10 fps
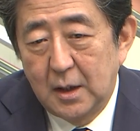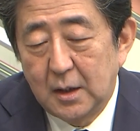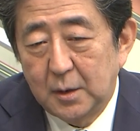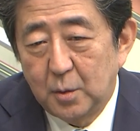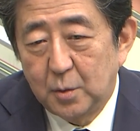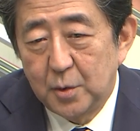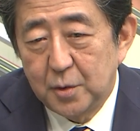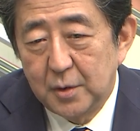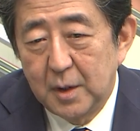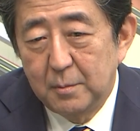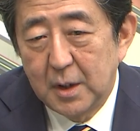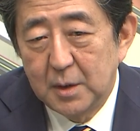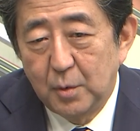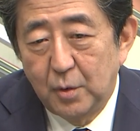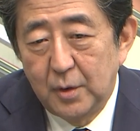外交交渉の現場
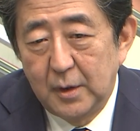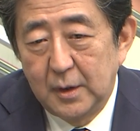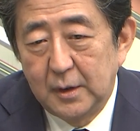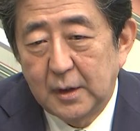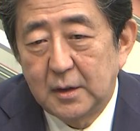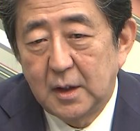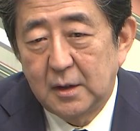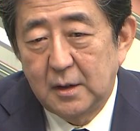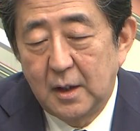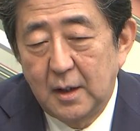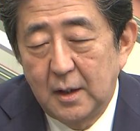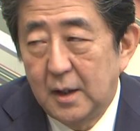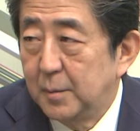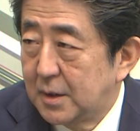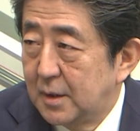にも立ち会っ
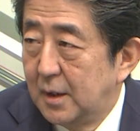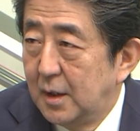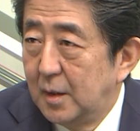ています。